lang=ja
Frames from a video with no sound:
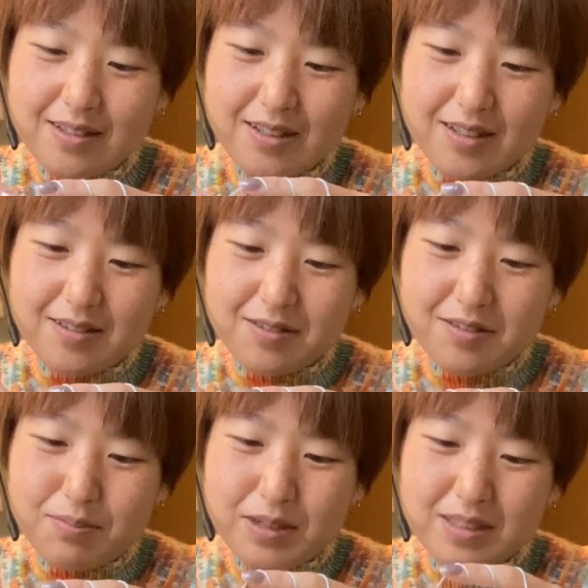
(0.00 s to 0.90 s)
毛糸
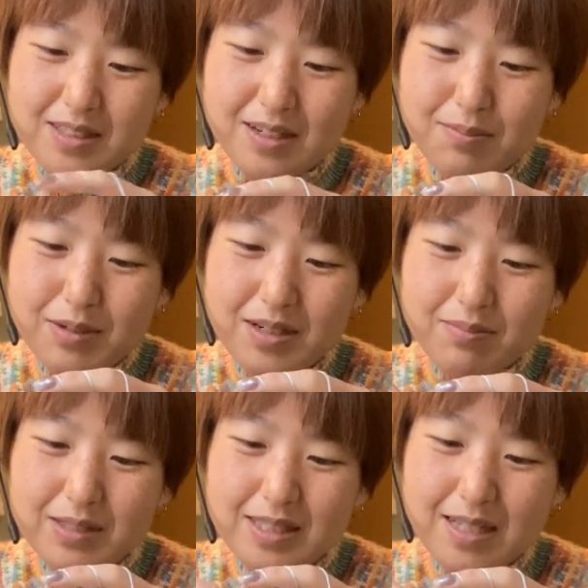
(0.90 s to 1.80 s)
のパンツが編めれ
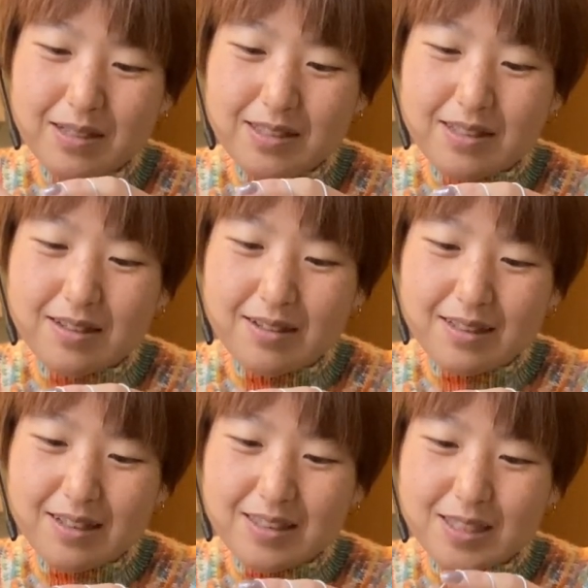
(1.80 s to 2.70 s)
ば全
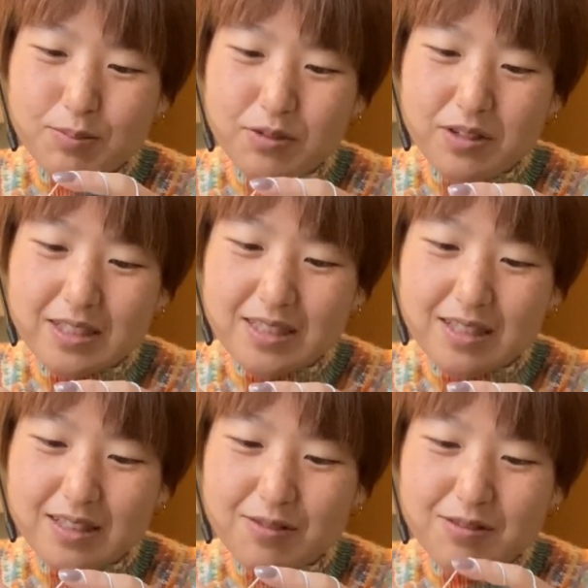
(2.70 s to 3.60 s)
形網羅し
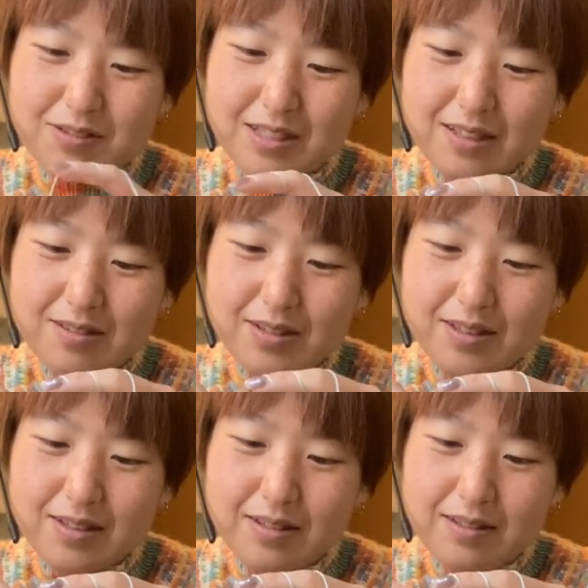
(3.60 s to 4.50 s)
たってことになるか
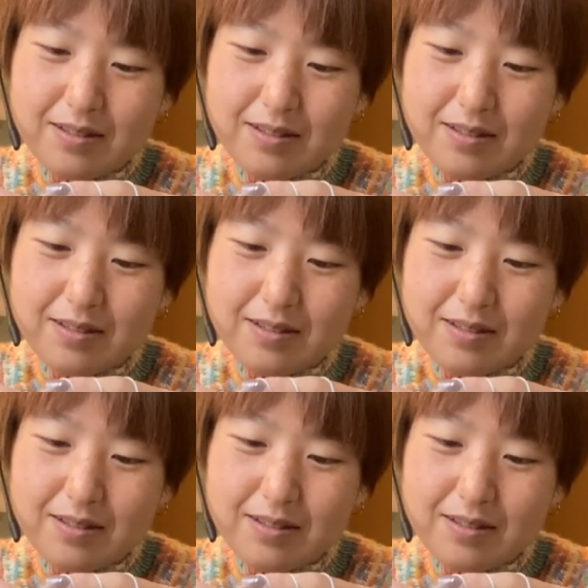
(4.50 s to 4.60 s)
な